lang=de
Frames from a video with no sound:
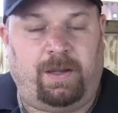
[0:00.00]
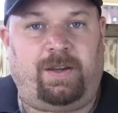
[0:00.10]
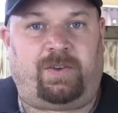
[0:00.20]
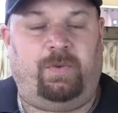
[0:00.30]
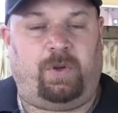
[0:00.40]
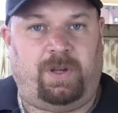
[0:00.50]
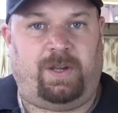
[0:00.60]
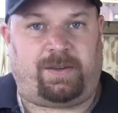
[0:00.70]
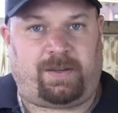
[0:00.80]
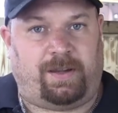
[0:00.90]
Das würde
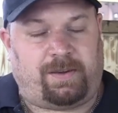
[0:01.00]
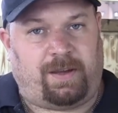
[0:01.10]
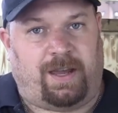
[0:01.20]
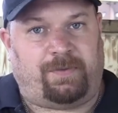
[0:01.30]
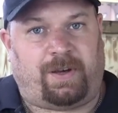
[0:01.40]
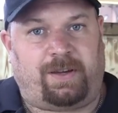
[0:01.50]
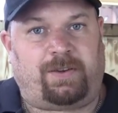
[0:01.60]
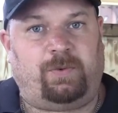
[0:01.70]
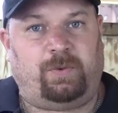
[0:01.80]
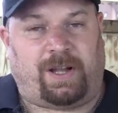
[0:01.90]
das Ganze einfach
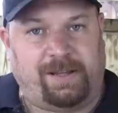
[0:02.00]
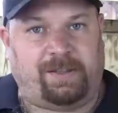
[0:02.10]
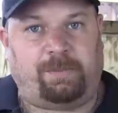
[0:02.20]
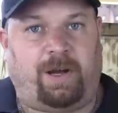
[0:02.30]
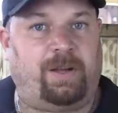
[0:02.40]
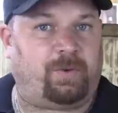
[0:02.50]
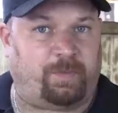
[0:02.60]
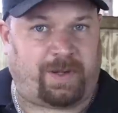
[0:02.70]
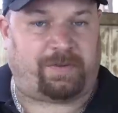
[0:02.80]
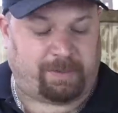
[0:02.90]
jetzt zu salzig machen, zu
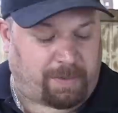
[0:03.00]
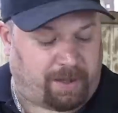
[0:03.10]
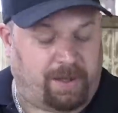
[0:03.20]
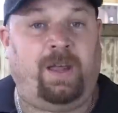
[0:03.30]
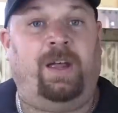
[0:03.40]
pfeffrig machen.